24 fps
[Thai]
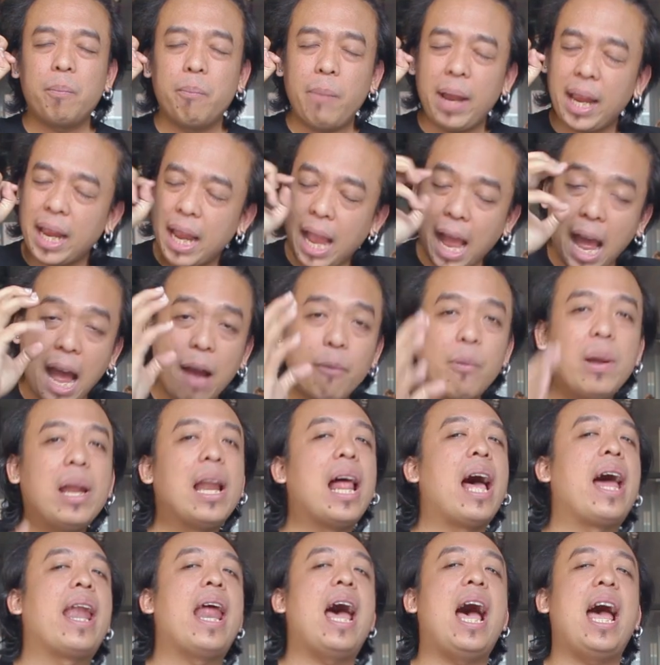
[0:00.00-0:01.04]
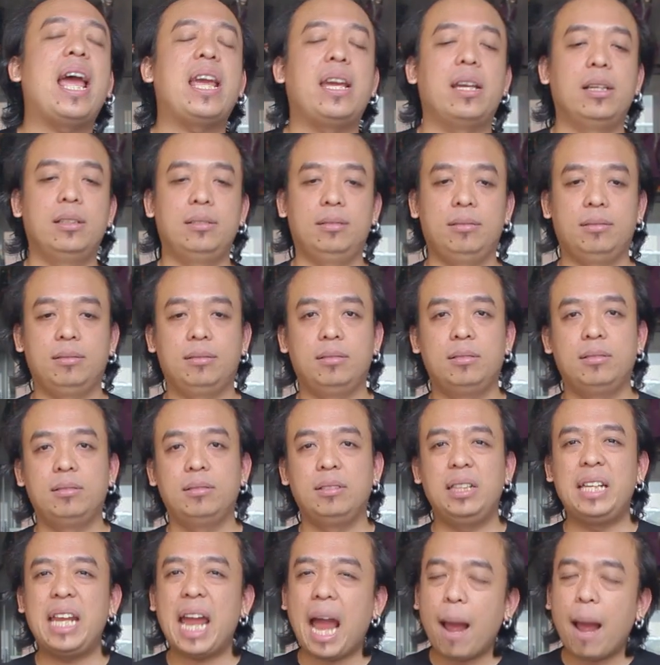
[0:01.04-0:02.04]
แม่งฆ่าเวลาได้ ดี